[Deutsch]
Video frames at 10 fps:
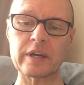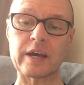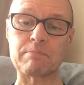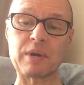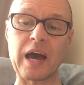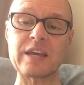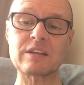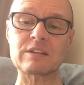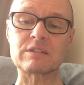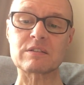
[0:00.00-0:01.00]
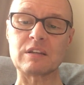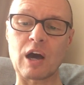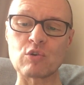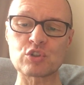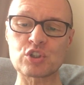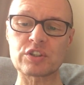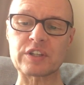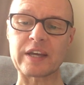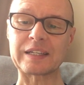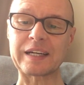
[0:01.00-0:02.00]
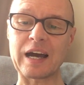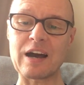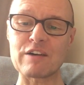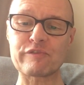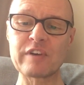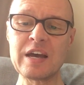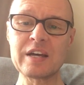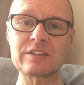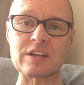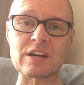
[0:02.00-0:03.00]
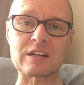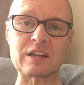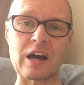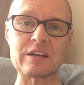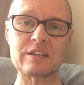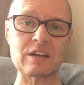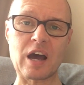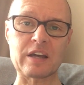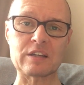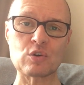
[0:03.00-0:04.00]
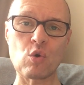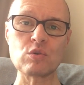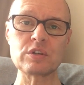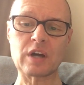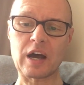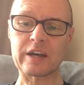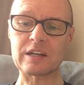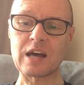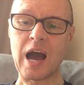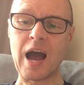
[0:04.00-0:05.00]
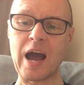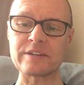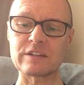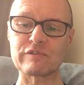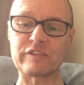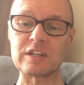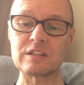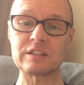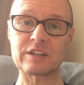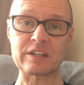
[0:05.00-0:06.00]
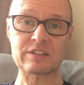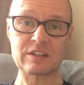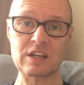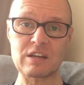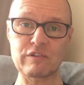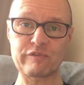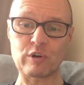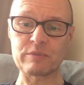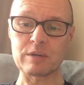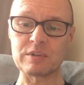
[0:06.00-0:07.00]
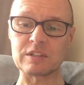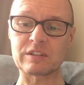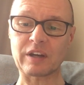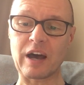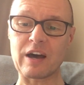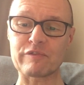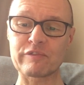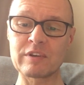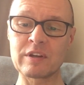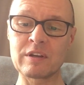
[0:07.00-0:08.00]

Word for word: Erbleichend lauscht der Graf, der gleich ein Unheil ahnen will, das ihn vom Himmel traf.